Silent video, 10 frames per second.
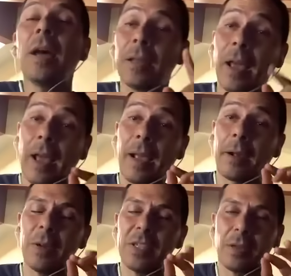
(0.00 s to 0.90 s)
eh, eh, eh
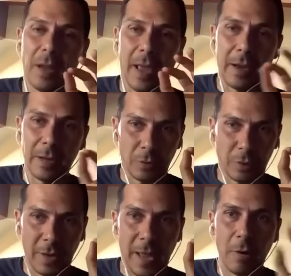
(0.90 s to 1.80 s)
questo è il,
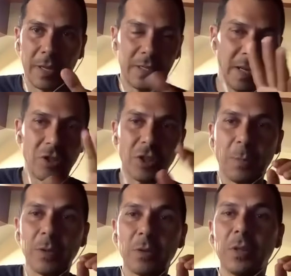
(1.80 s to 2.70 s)
ritornello che si legge
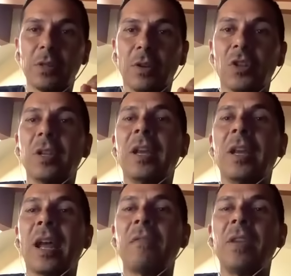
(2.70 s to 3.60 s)
spesso sui social,
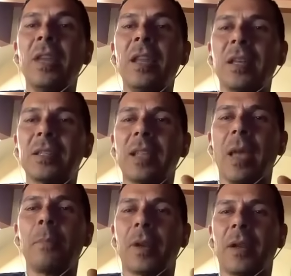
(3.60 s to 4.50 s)
Gravina
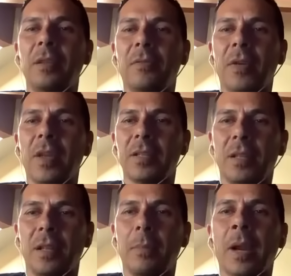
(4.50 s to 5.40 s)
sempre a difesa
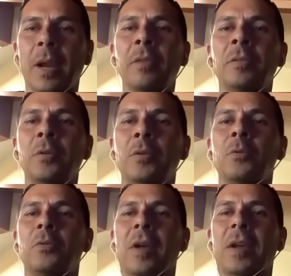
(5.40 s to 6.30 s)
del brand
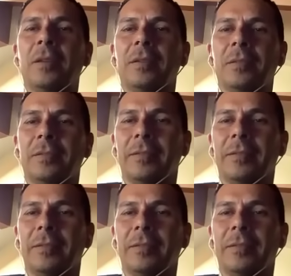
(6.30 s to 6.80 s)
Juve. Sì,